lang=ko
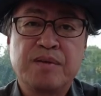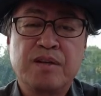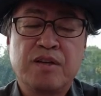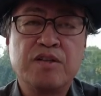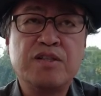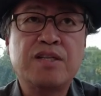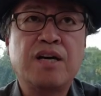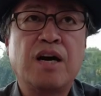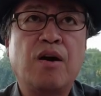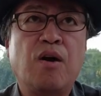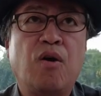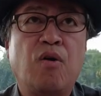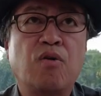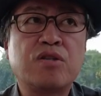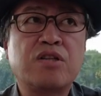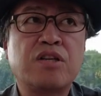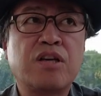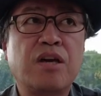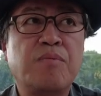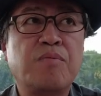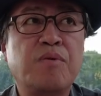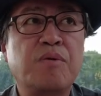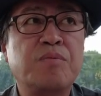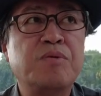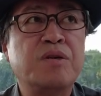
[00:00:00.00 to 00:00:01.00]
그러니까
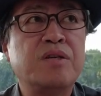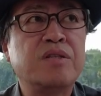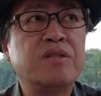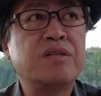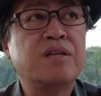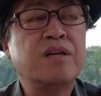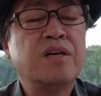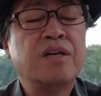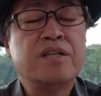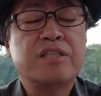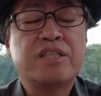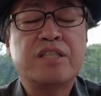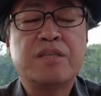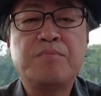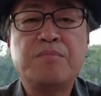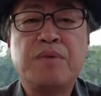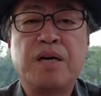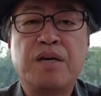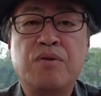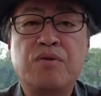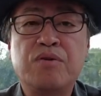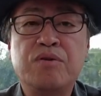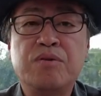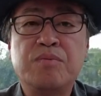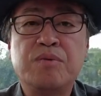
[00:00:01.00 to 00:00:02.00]
어떻게 보면
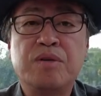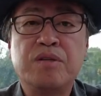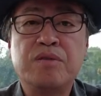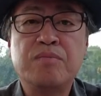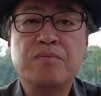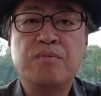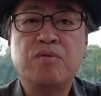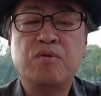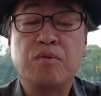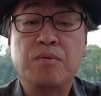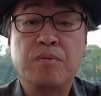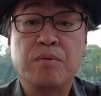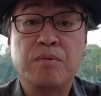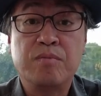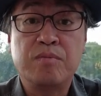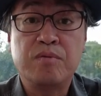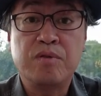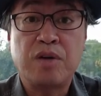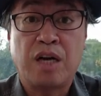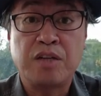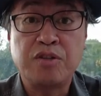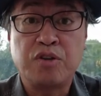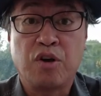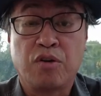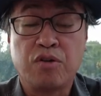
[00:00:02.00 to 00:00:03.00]
10만 원이면
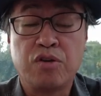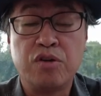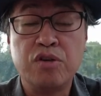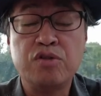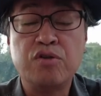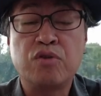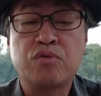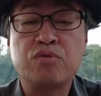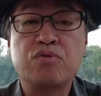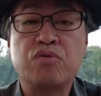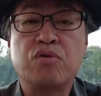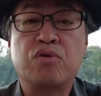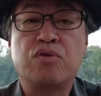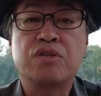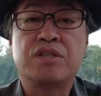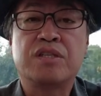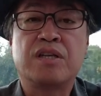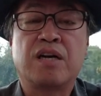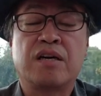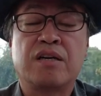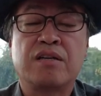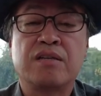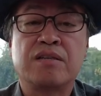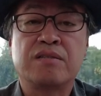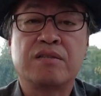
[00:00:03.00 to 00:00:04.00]
한 열흘 정도
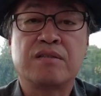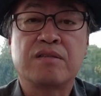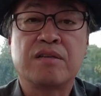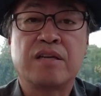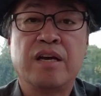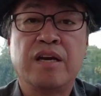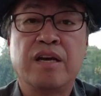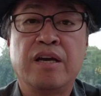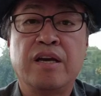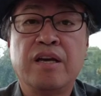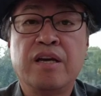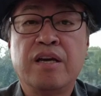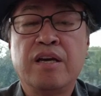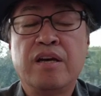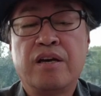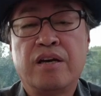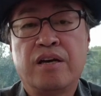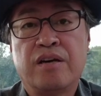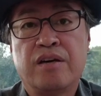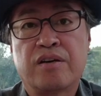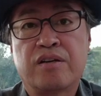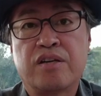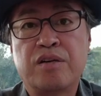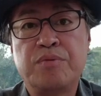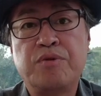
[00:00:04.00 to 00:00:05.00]
이상의
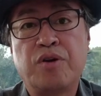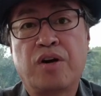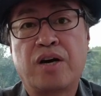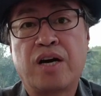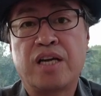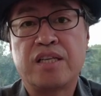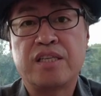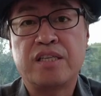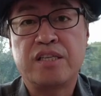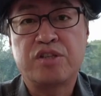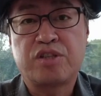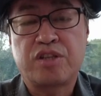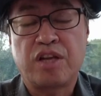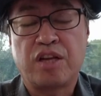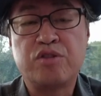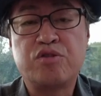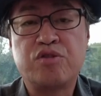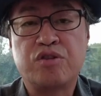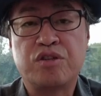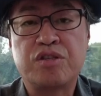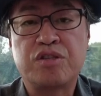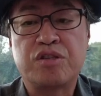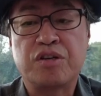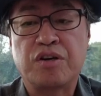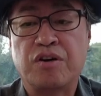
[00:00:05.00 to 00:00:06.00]
급여가 될
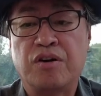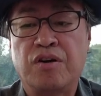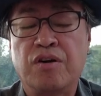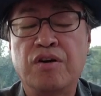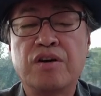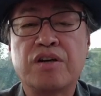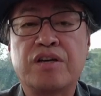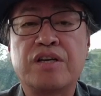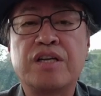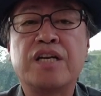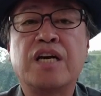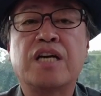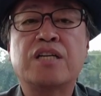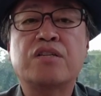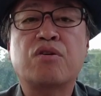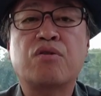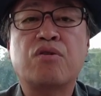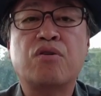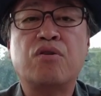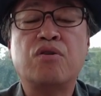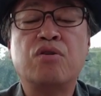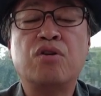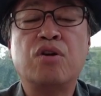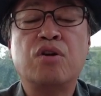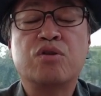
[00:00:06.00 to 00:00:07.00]
수 있죠. 그러니까
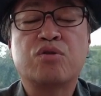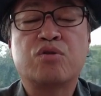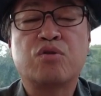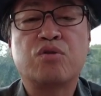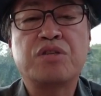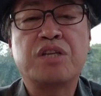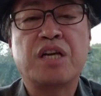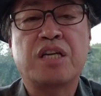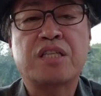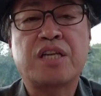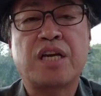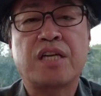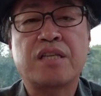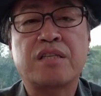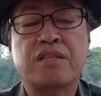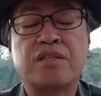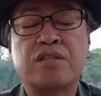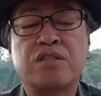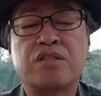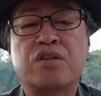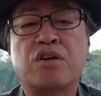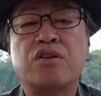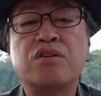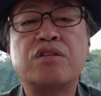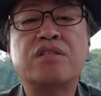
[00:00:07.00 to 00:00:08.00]
서로 조지아
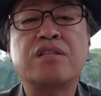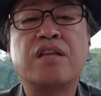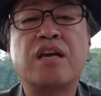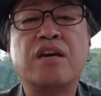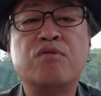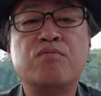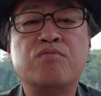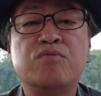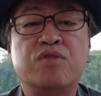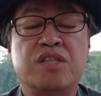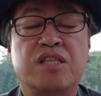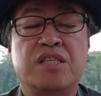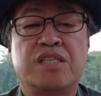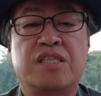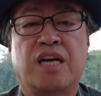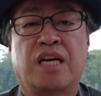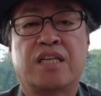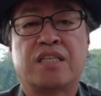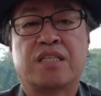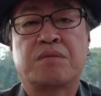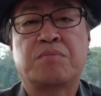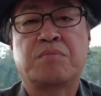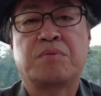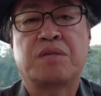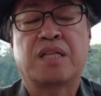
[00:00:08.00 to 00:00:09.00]
차들은 절대 움직이지
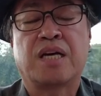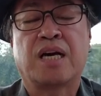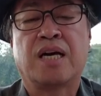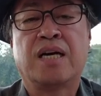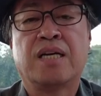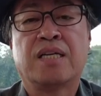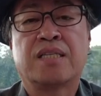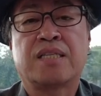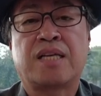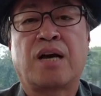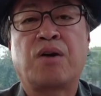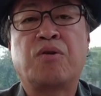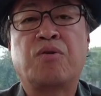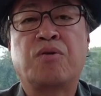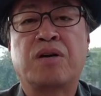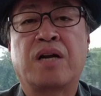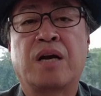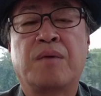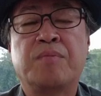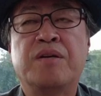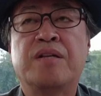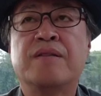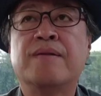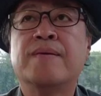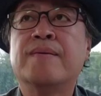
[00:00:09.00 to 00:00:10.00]
않습니다, 사고가
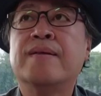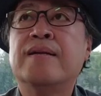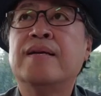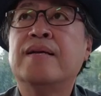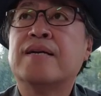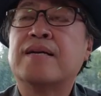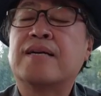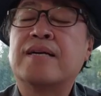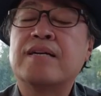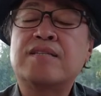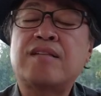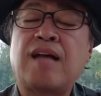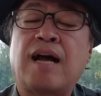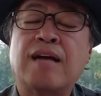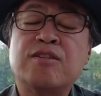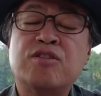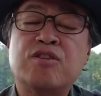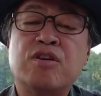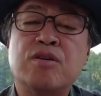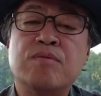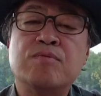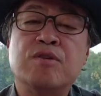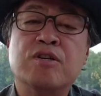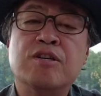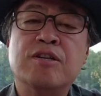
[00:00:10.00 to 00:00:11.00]
나면. 그래서
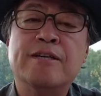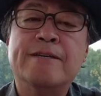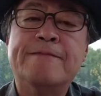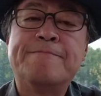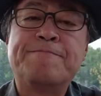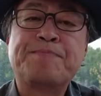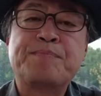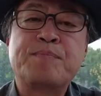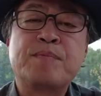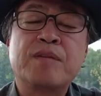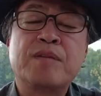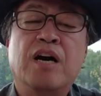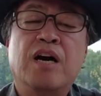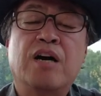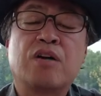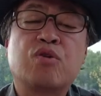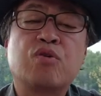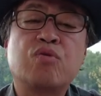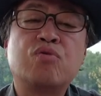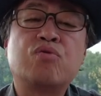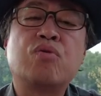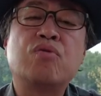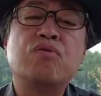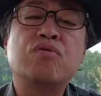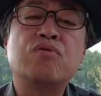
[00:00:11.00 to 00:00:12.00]
단점은
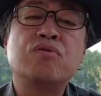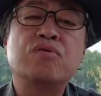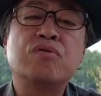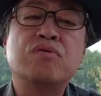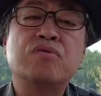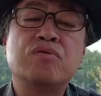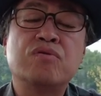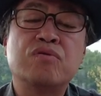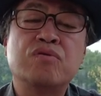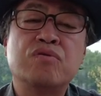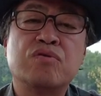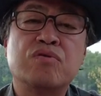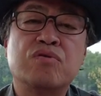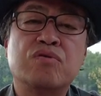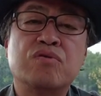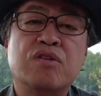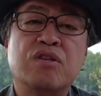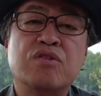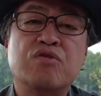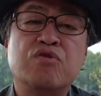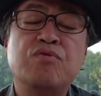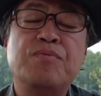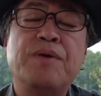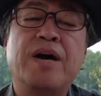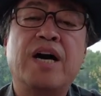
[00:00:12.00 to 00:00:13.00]
교통
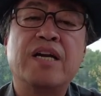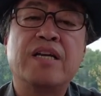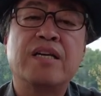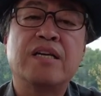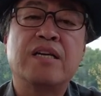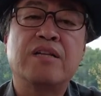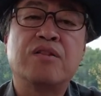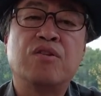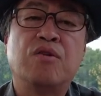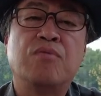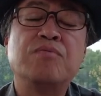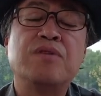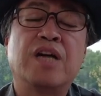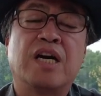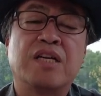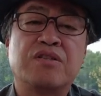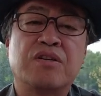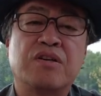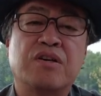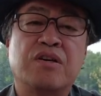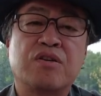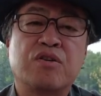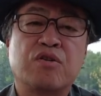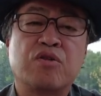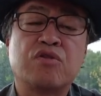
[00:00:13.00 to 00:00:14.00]
유발이 너무
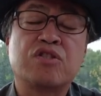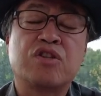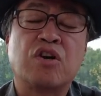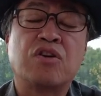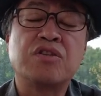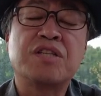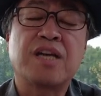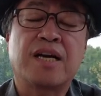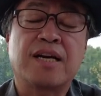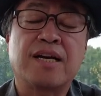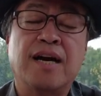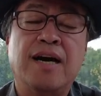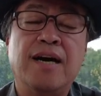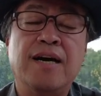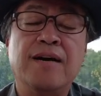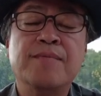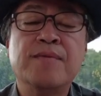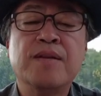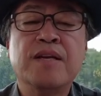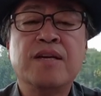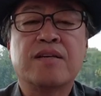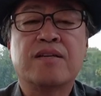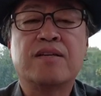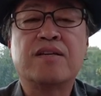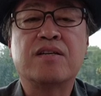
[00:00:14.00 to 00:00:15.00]
나죠, 정체가.
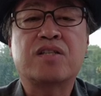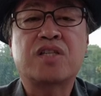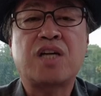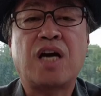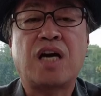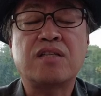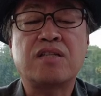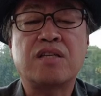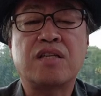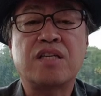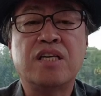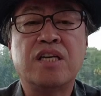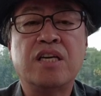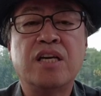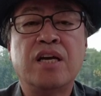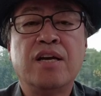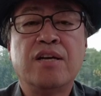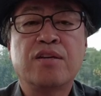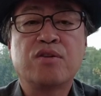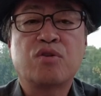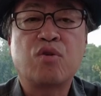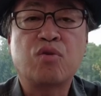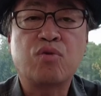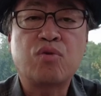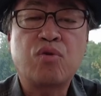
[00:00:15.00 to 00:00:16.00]
그
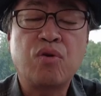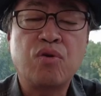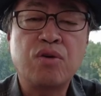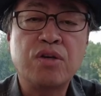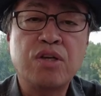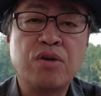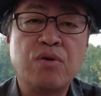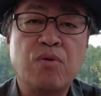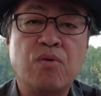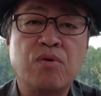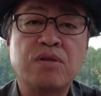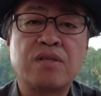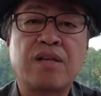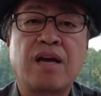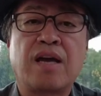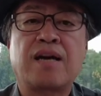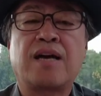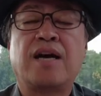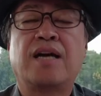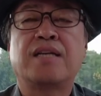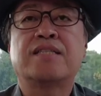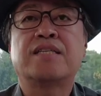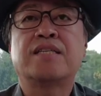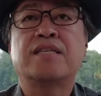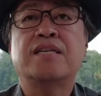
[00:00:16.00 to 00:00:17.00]
차들이 교통이 올
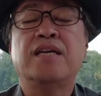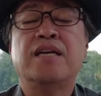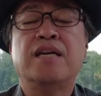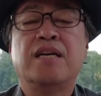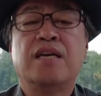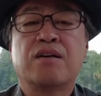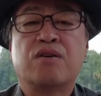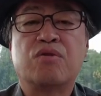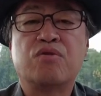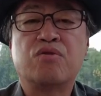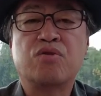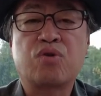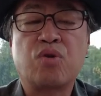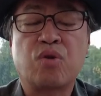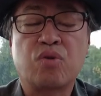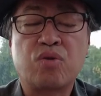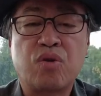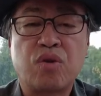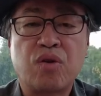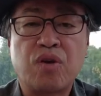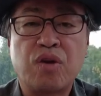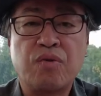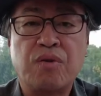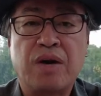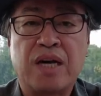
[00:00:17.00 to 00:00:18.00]
때까지, 그리고
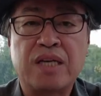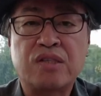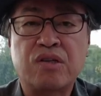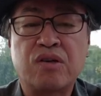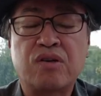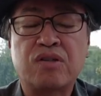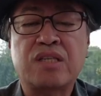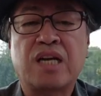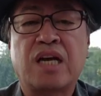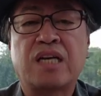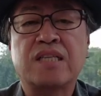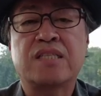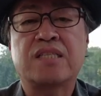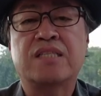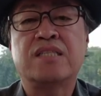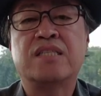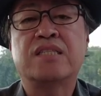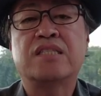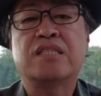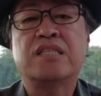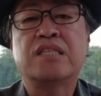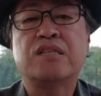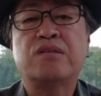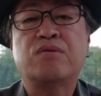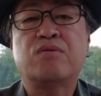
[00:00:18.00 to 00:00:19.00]
교통이 와서
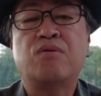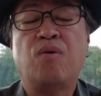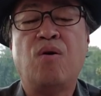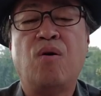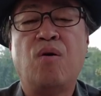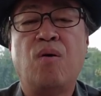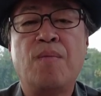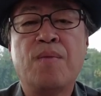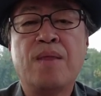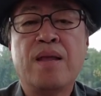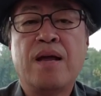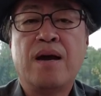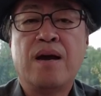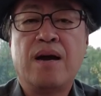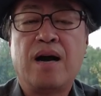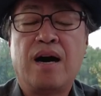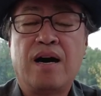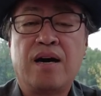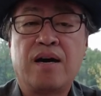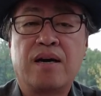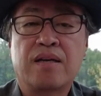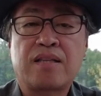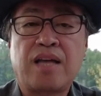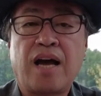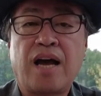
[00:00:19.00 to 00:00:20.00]
사진을 찍고
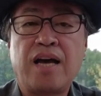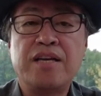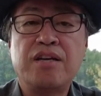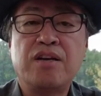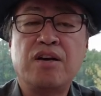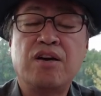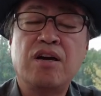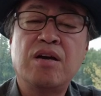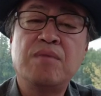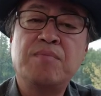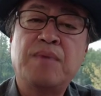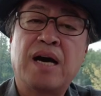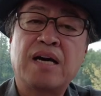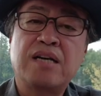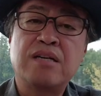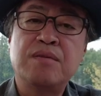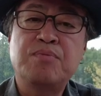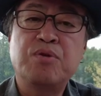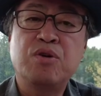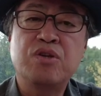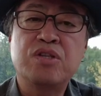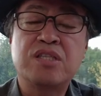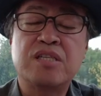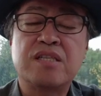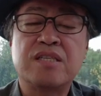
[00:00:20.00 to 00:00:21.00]
타이어에 마크
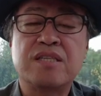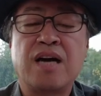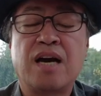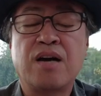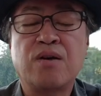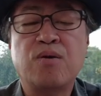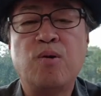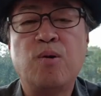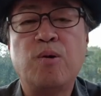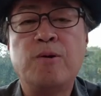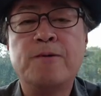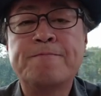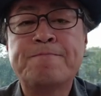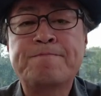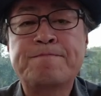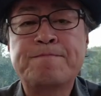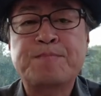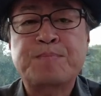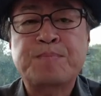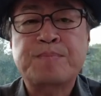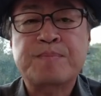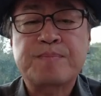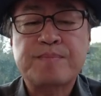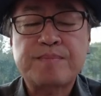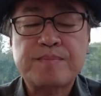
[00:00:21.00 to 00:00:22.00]
표시를 하고,
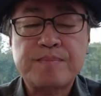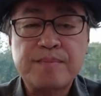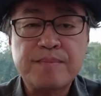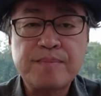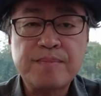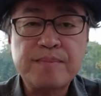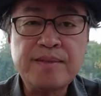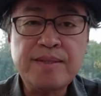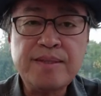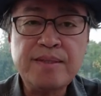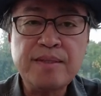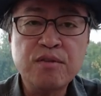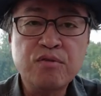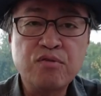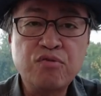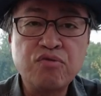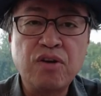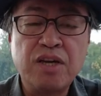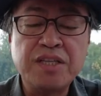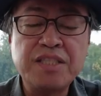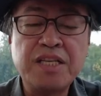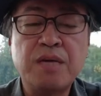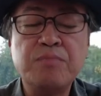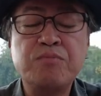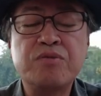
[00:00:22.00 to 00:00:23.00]

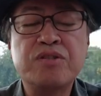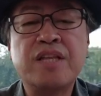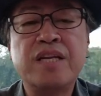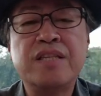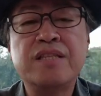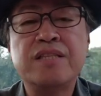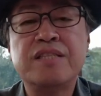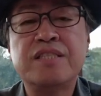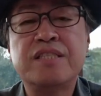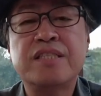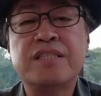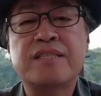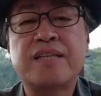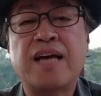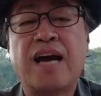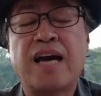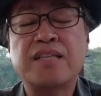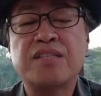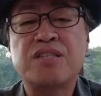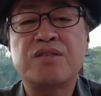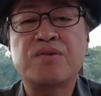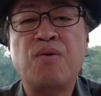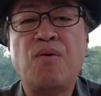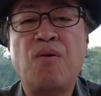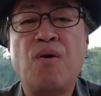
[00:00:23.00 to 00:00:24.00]
누가 잘못했는지
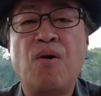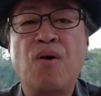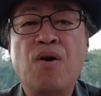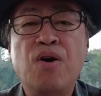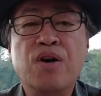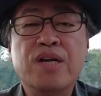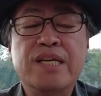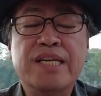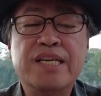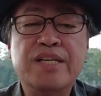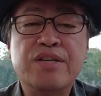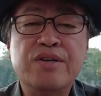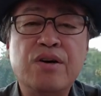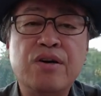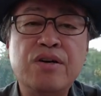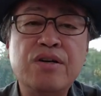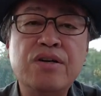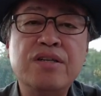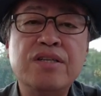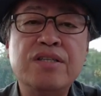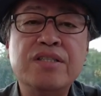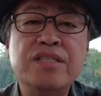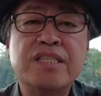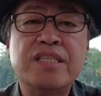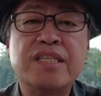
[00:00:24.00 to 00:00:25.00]
따지고
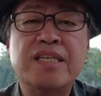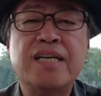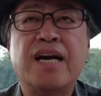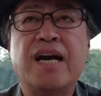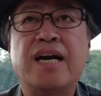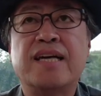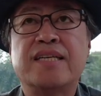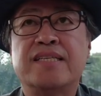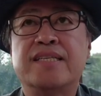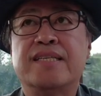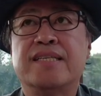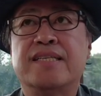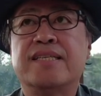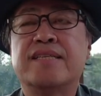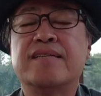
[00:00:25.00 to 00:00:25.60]
이러는 시간이